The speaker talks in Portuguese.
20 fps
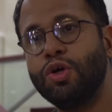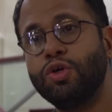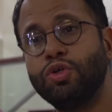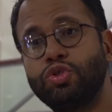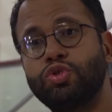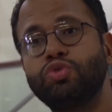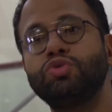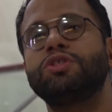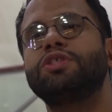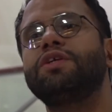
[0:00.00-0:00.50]

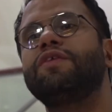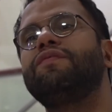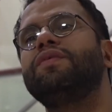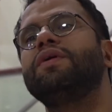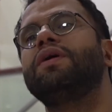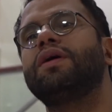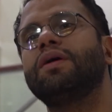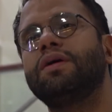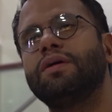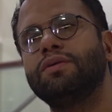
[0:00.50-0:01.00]

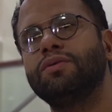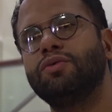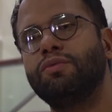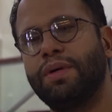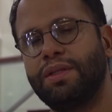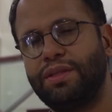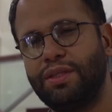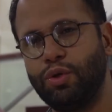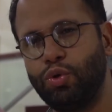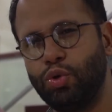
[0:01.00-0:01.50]
justificando
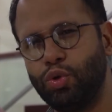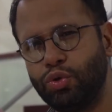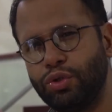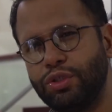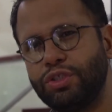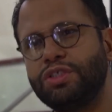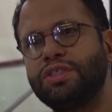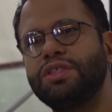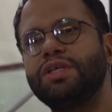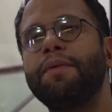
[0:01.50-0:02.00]
uma
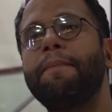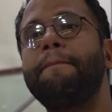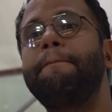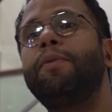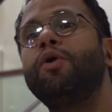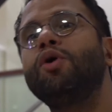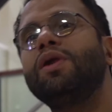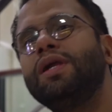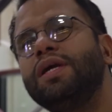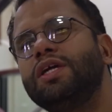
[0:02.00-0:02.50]
teologia
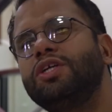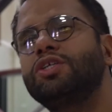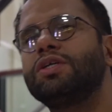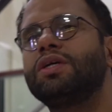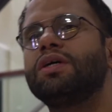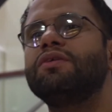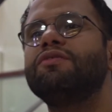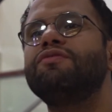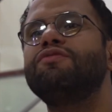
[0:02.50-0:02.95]
política